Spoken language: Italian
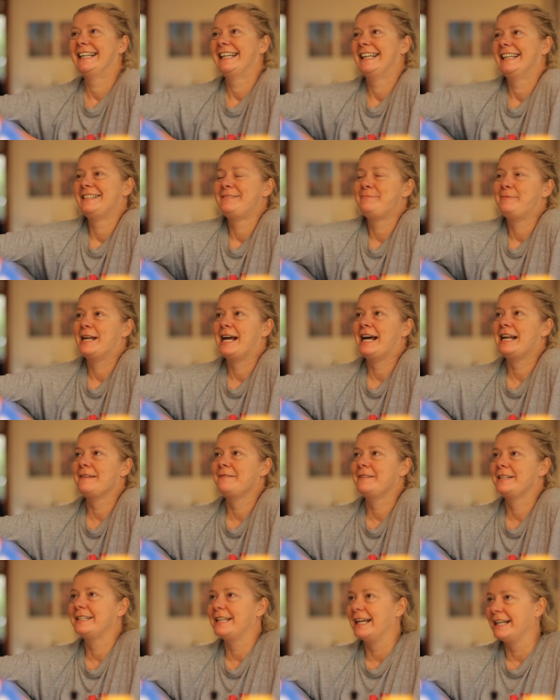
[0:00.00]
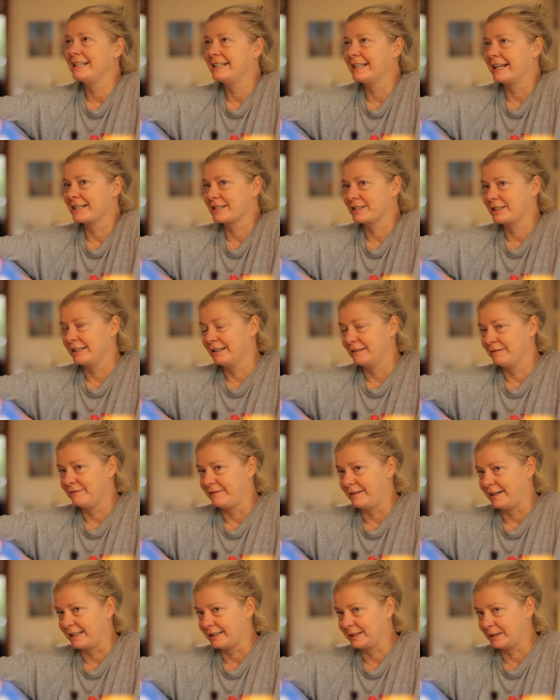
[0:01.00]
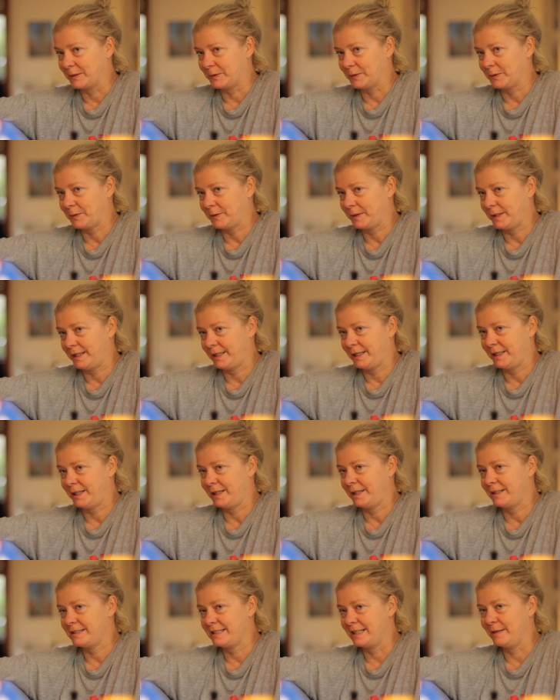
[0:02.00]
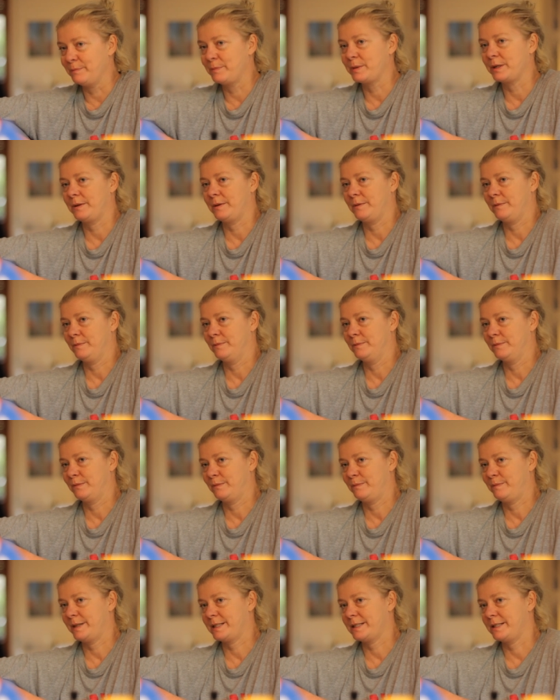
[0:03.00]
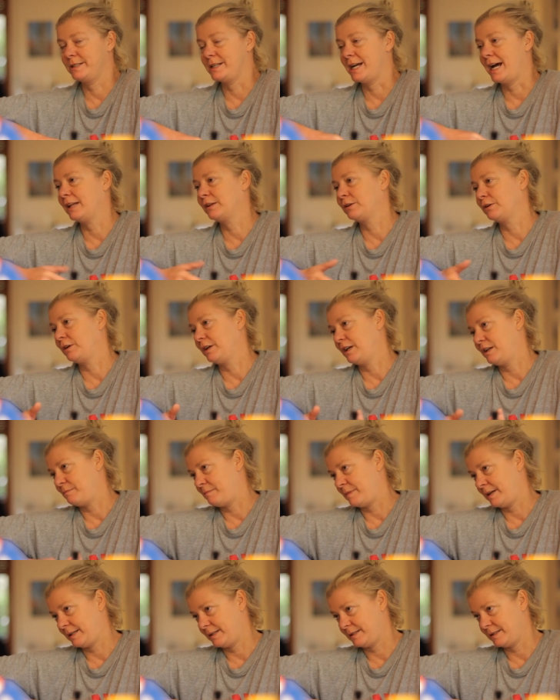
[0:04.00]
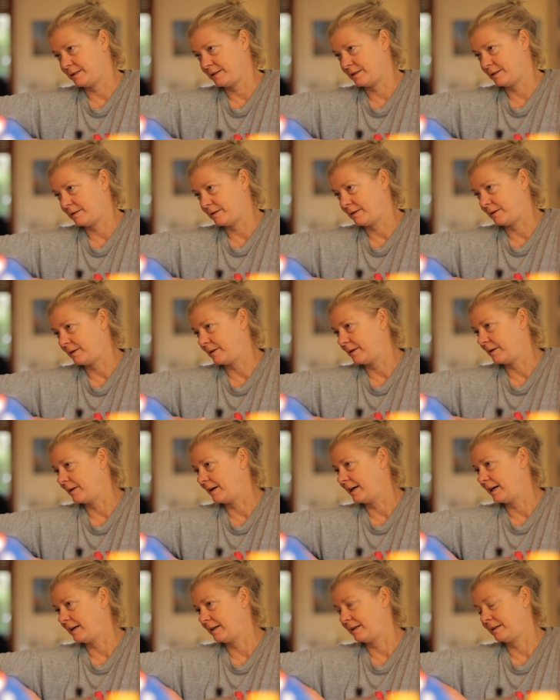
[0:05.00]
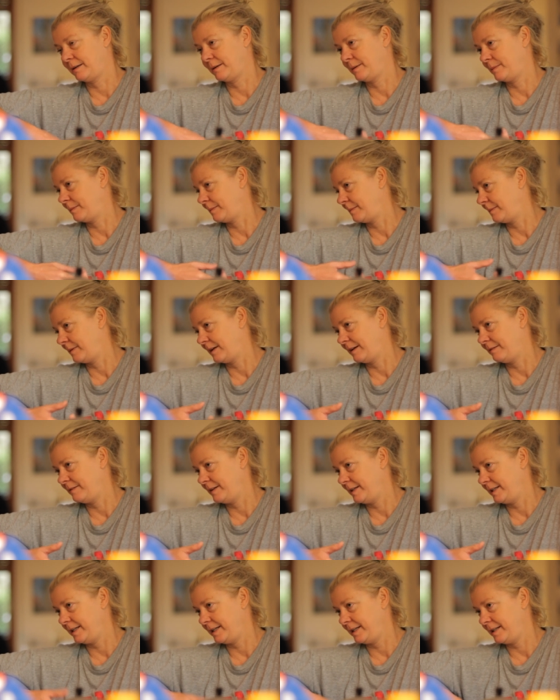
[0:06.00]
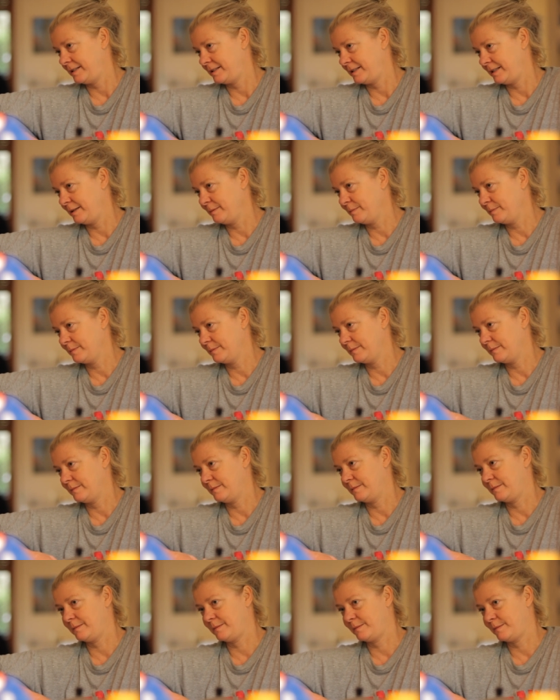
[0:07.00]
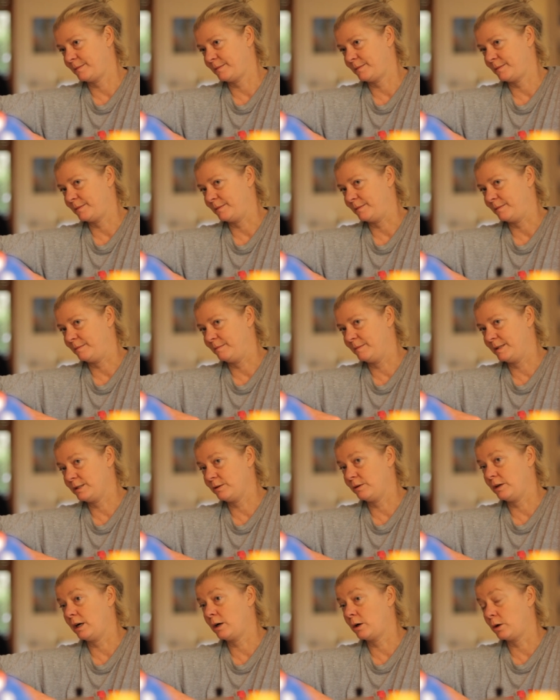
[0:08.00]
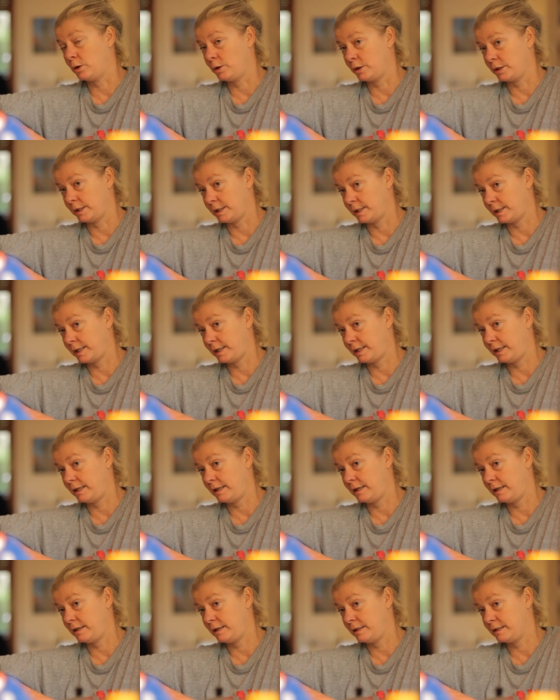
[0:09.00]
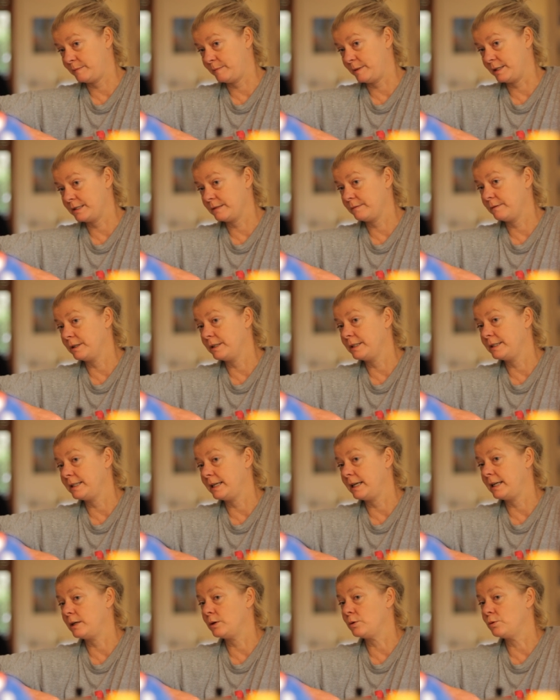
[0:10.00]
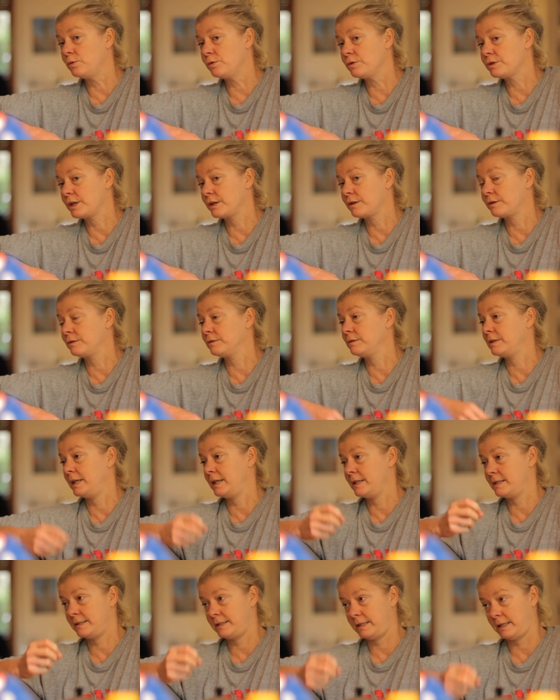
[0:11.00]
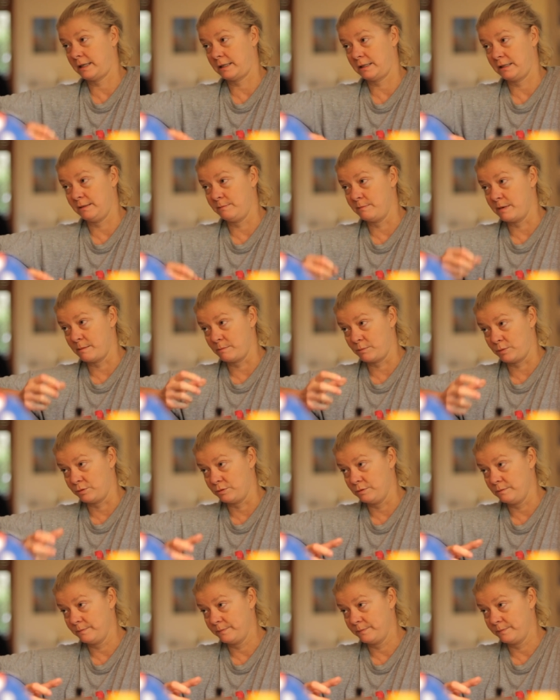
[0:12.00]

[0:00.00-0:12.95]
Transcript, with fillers: Spirali vitali nasce dal fatto, eh, sempre mh, mm, passeggiando in mezzo um, a, vigneti, mh, mm, mi sono accorta che spesso e volentieri usano delle stecche di bambù